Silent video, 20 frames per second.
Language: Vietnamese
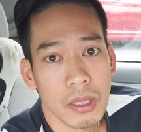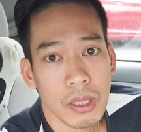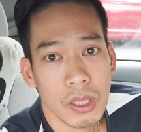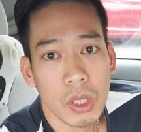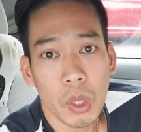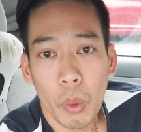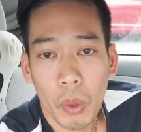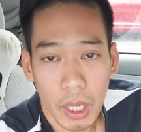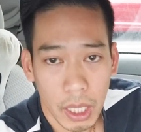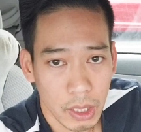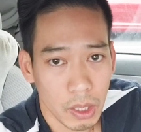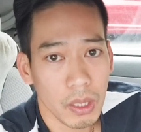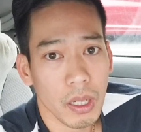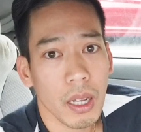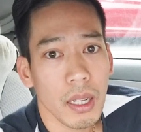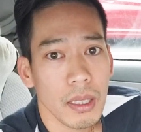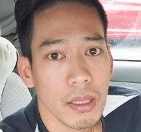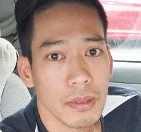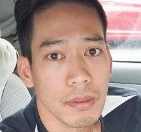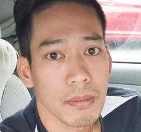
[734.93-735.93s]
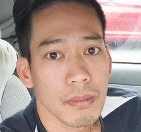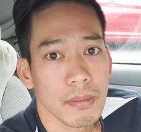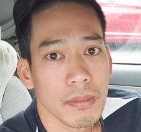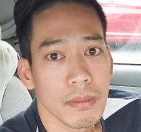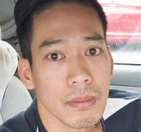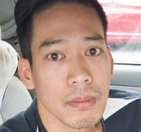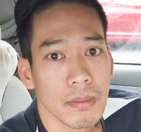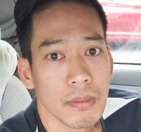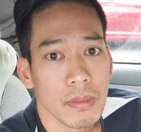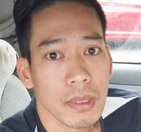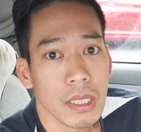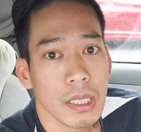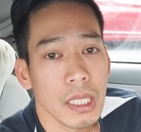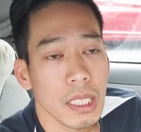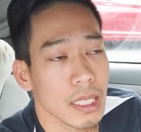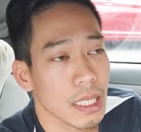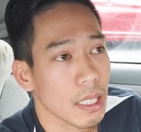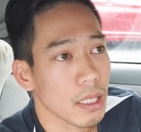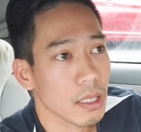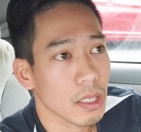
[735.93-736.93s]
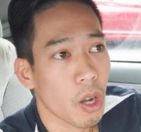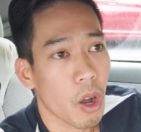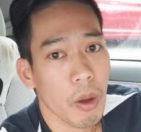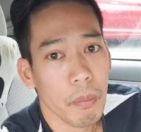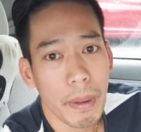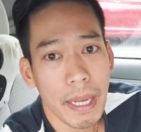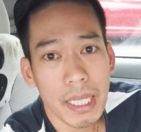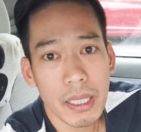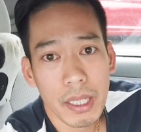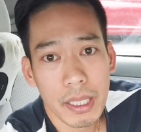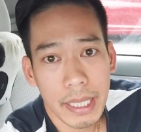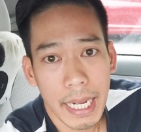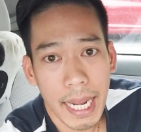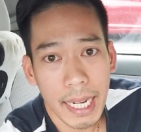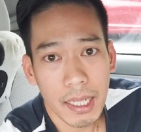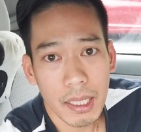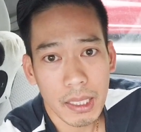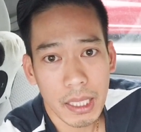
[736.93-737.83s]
xui là cho đó nhưng còn mấy người khác á,